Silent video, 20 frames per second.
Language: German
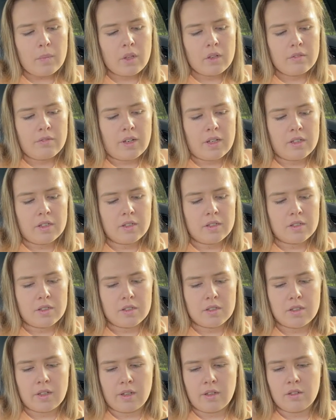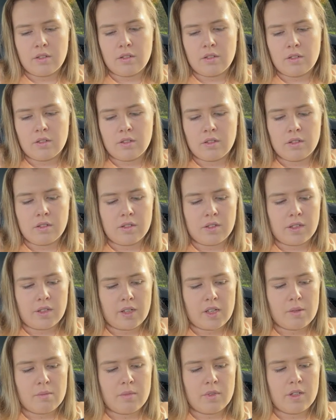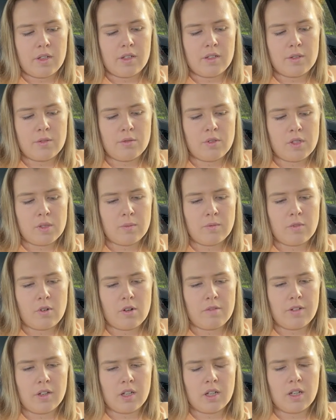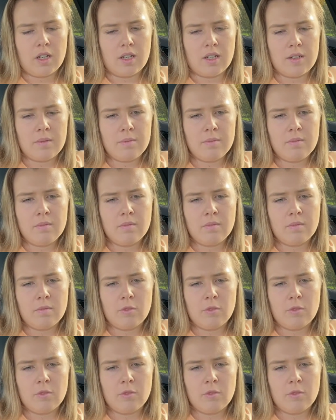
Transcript: wenn es dann, äh, sage ich mal, zu diesem Vorfall kam,